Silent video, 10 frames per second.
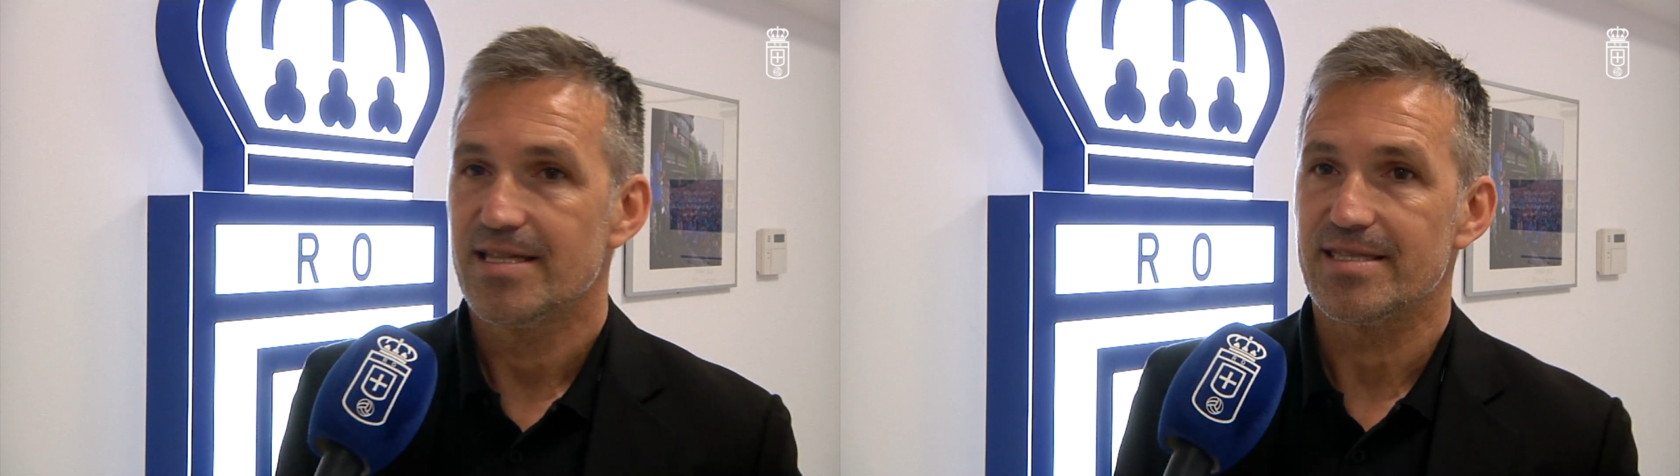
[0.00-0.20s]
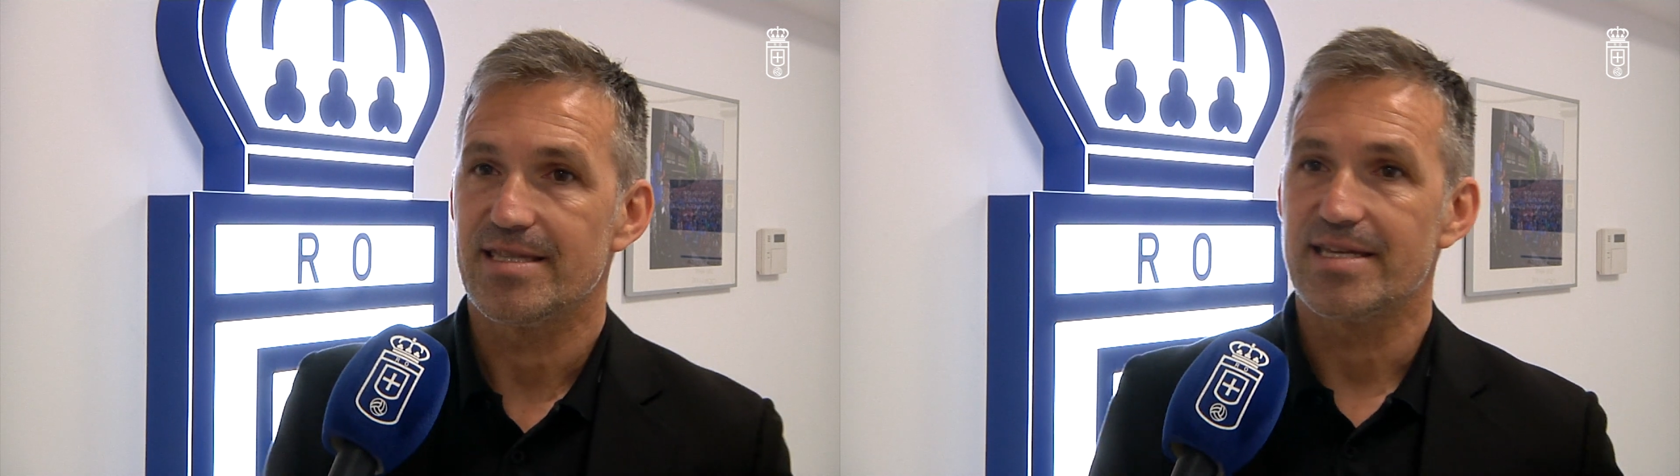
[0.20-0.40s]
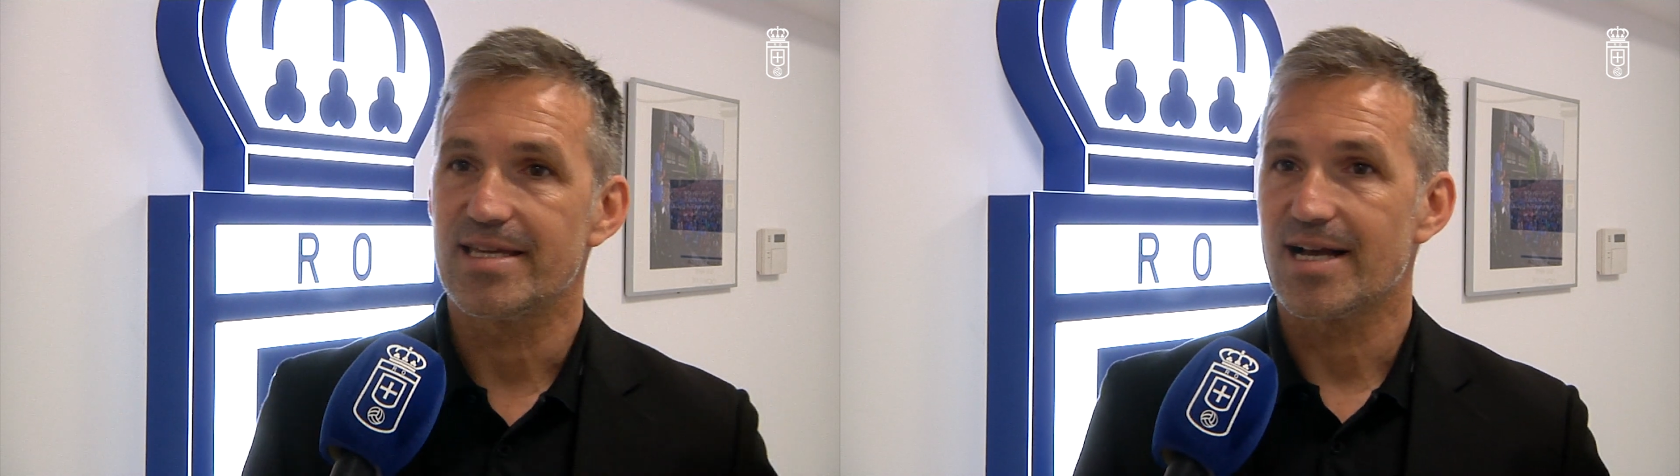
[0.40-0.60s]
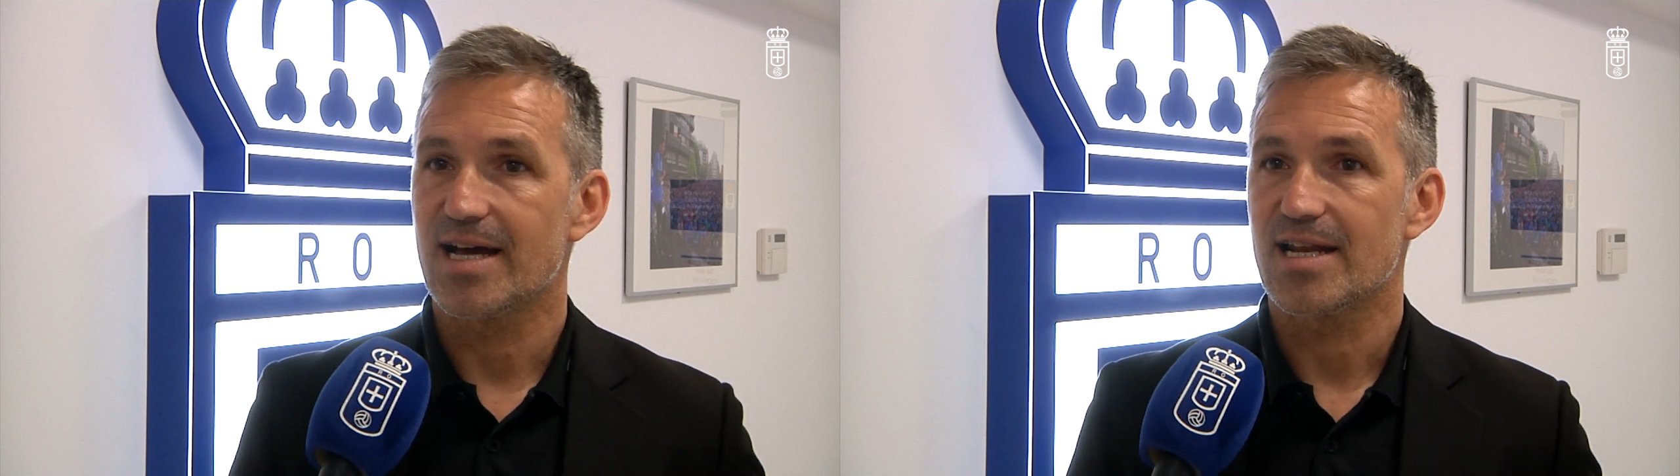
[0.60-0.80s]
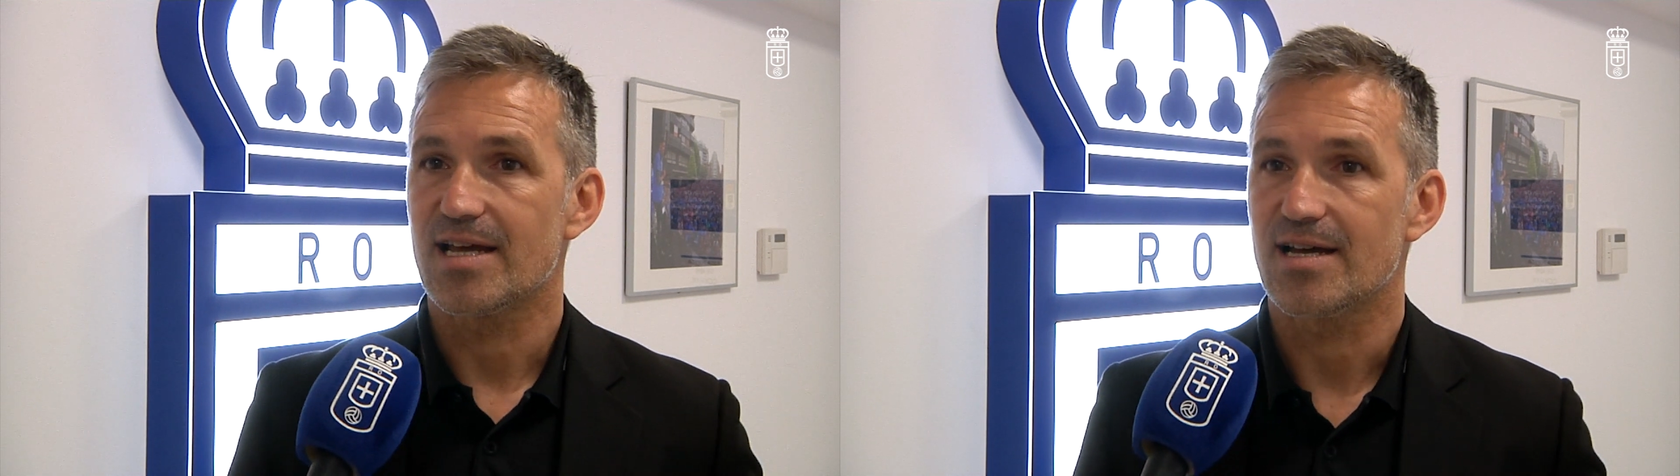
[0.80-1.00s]
de
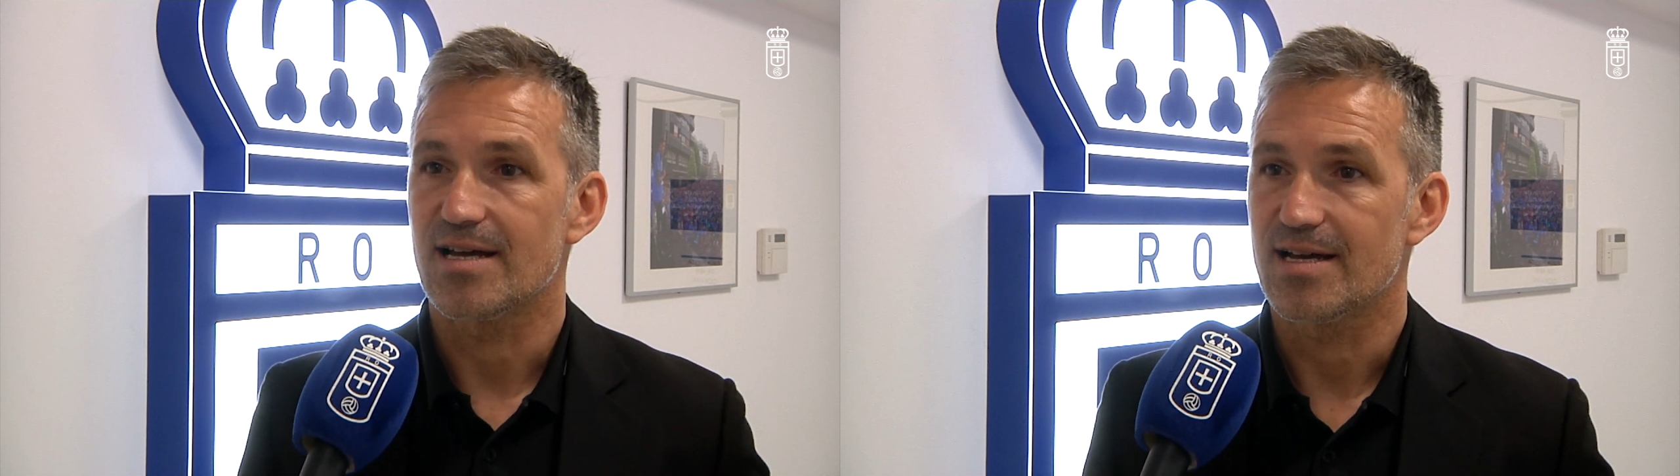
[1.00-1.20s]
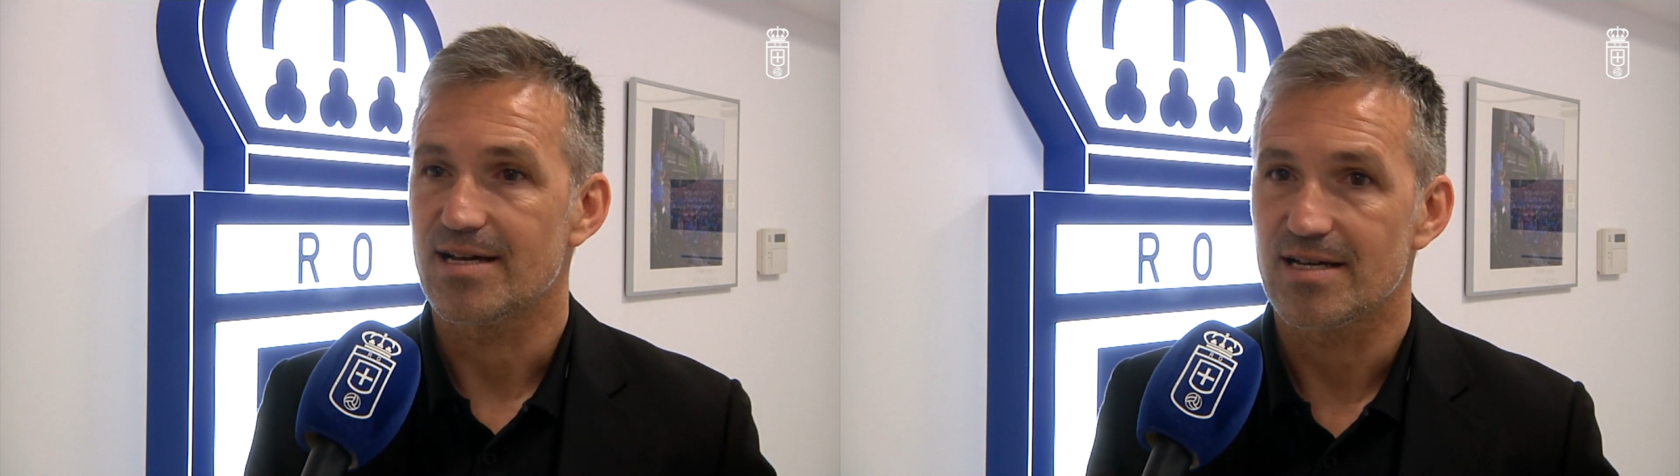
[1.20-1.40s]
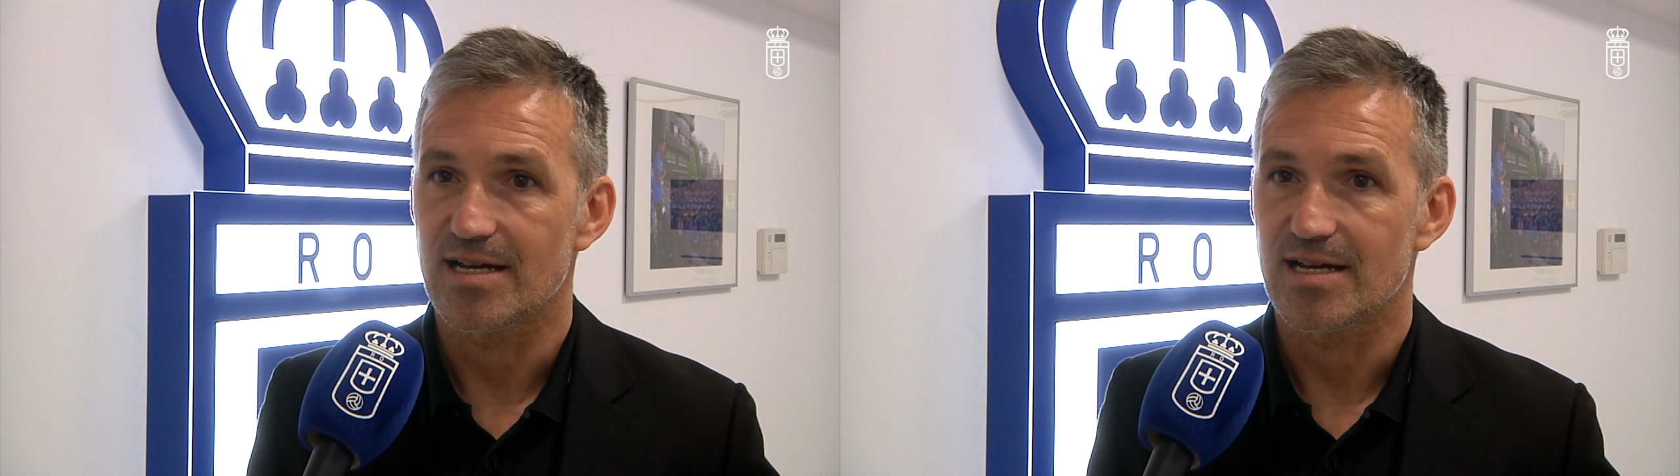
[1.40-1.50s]
llegar a,